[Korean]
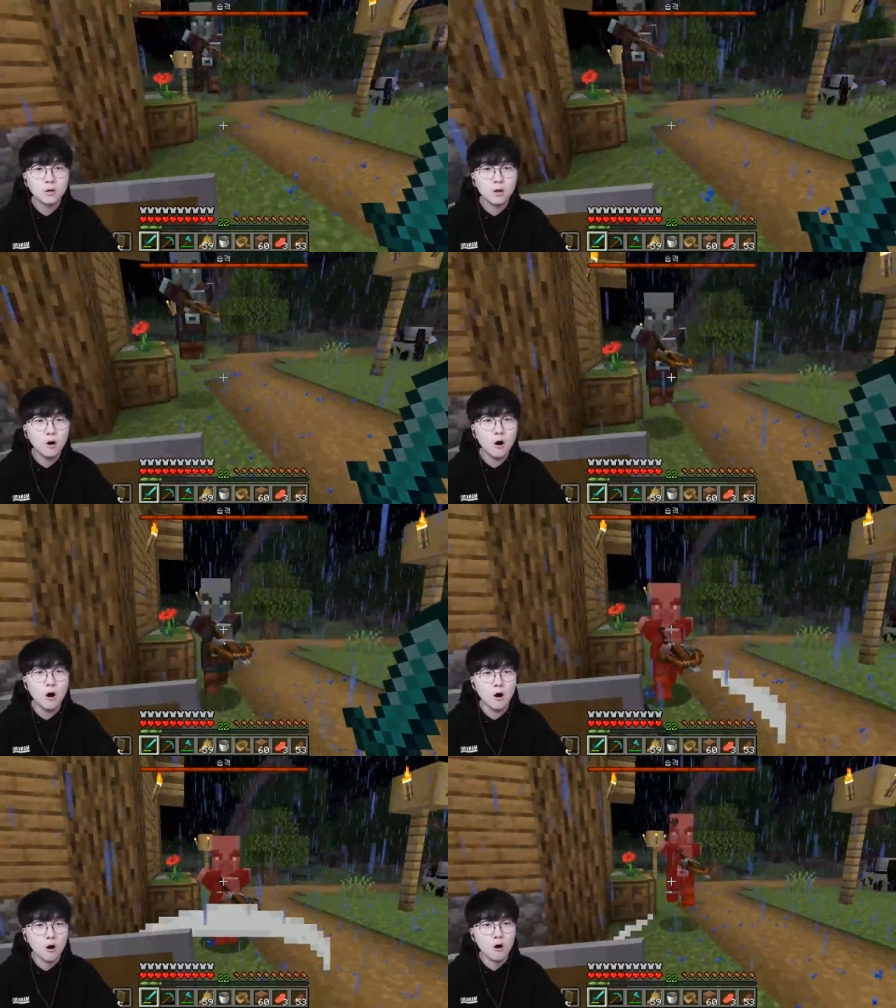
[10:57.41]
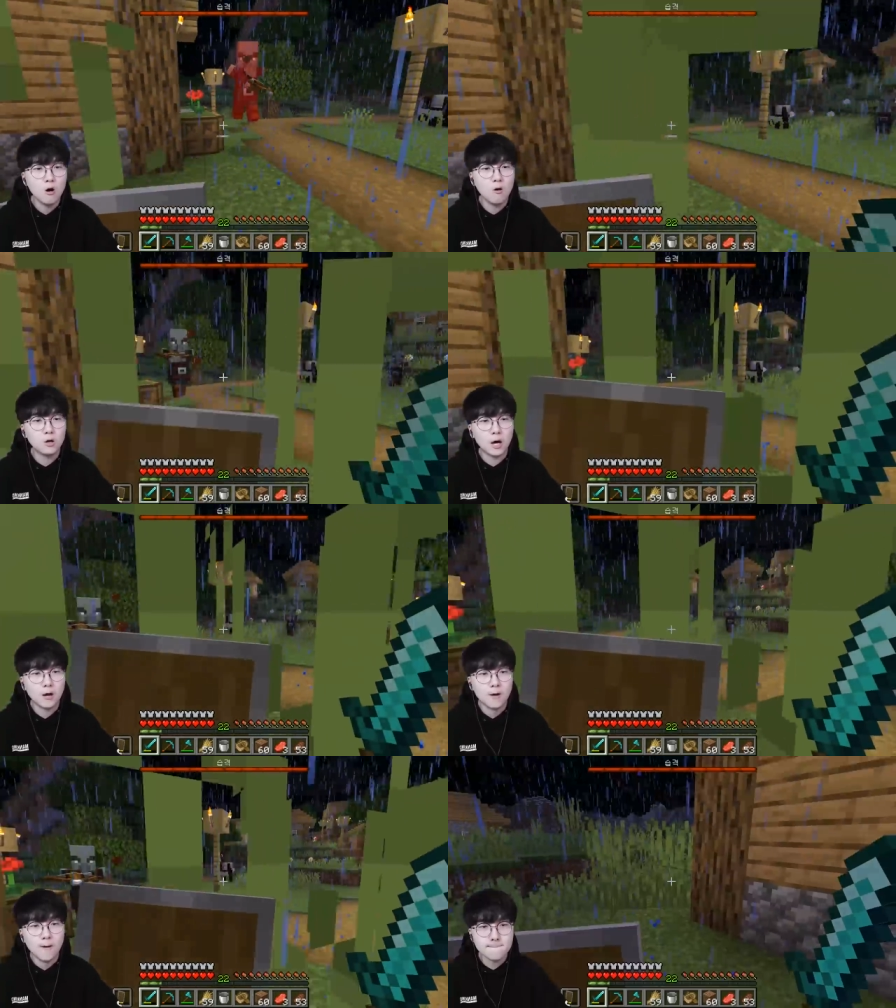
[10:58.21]
아, 오케이
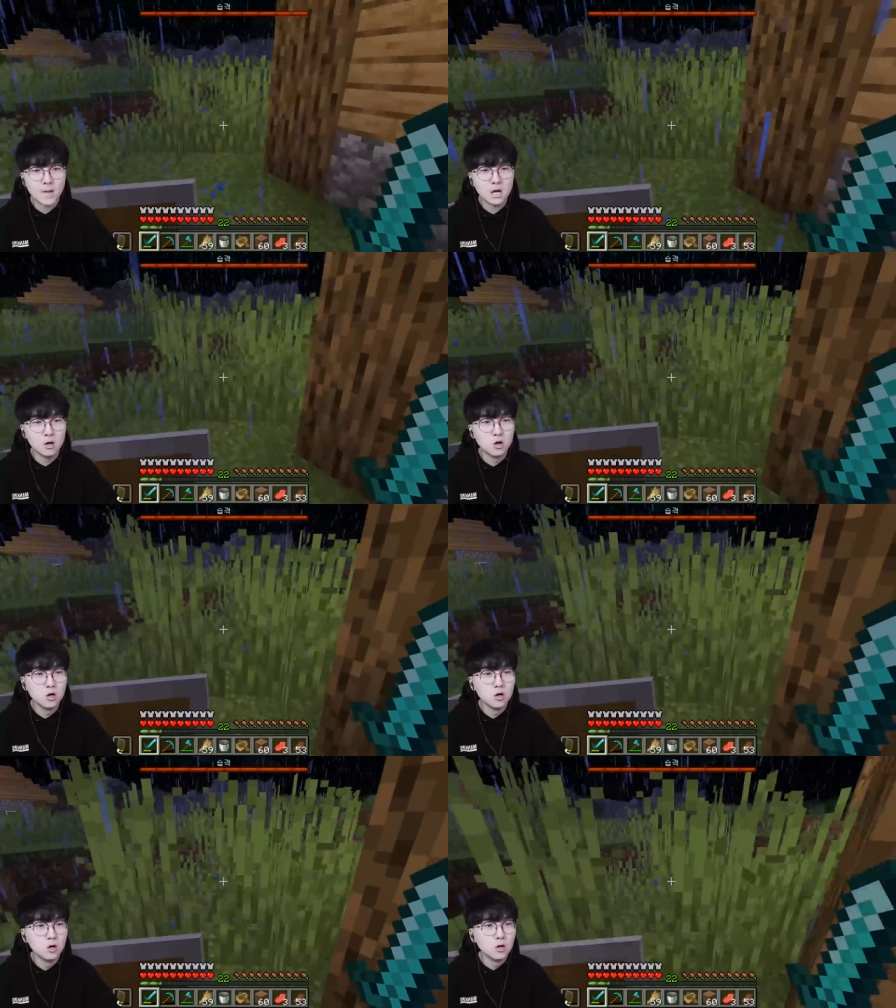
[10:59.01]
어